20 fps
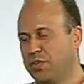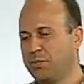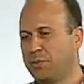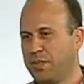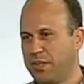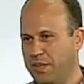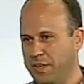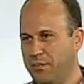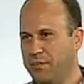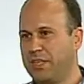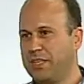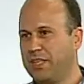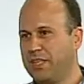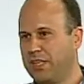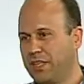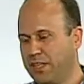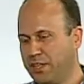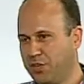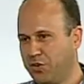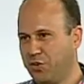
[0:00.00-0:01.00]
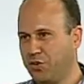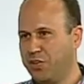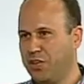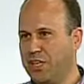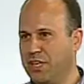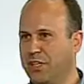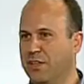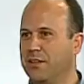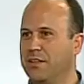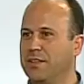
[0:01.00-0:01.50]
especialmente
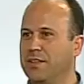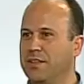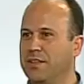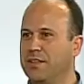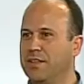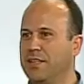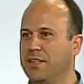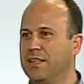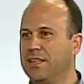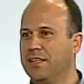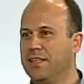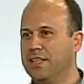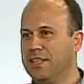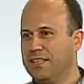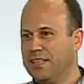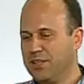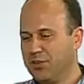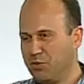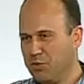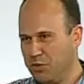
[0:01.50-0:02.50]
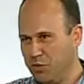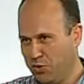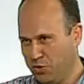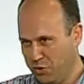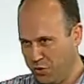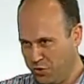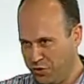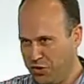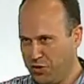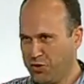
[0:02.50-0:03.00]
tradicional. Mm. Y
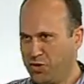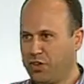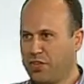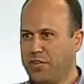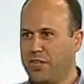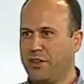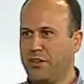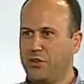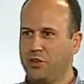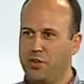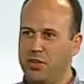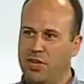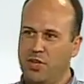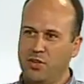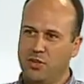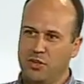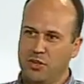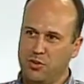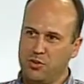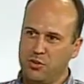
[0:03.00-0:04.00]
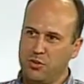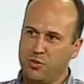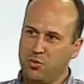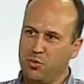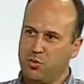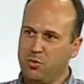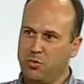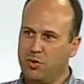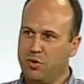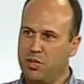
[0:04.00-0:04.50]
cuando digo tradicional lo digo
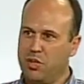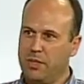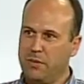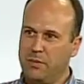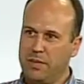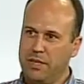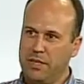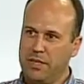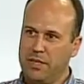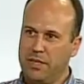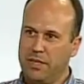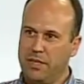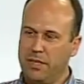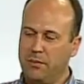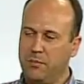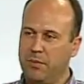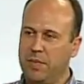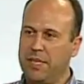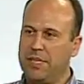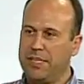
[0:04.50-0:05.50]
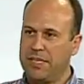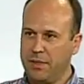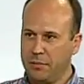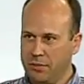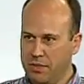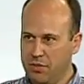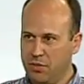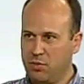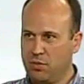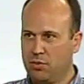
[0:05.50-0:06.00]
incluso a nivel de
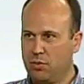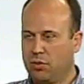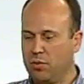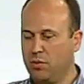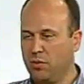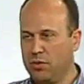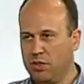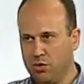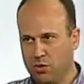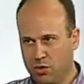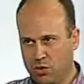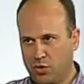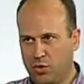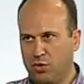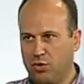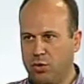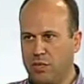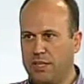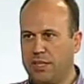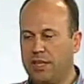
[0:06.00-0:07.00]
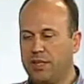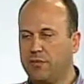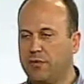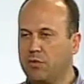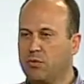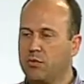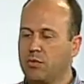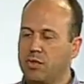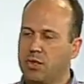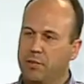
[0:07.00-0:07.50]
planteamientos, aunque yo creo que hoy en día
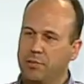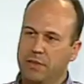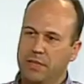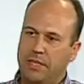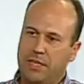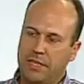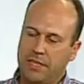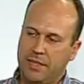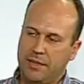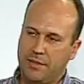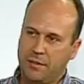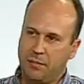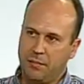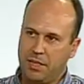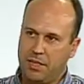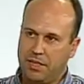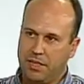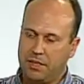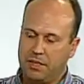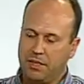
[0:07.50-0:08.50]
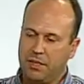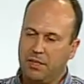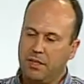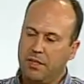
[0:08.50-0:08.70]
afortunadamente cada vez más